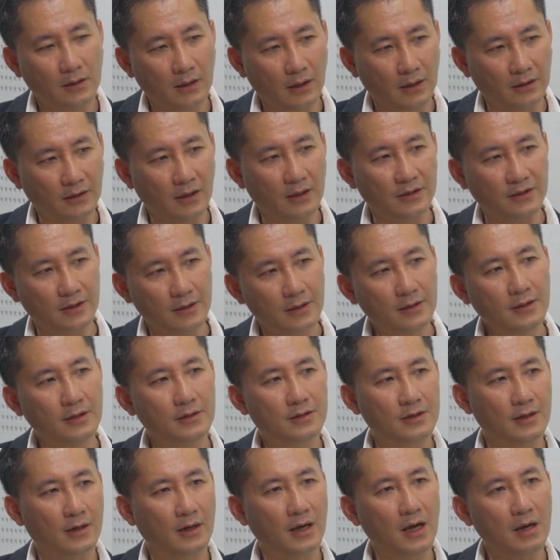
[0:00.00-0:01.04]
ở, ờ, ở những cái thị
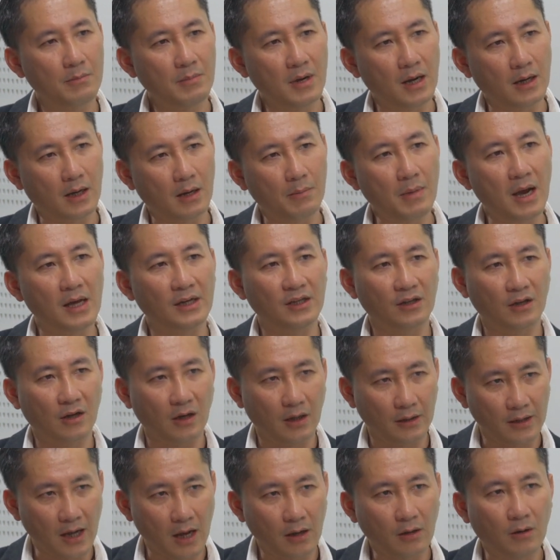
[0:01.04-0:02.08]
trường khác mà các bạn
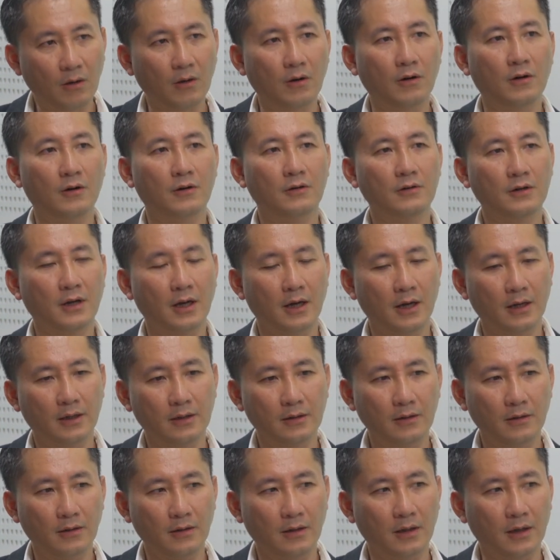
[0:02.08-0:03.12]
đã có cái
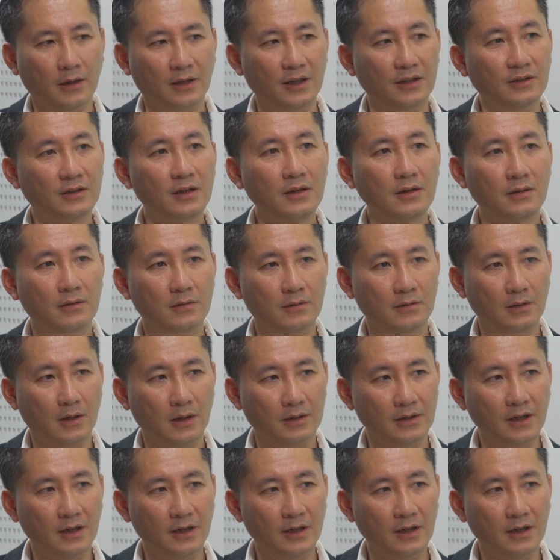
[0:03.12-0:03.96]
gọi là kiến thức ờ,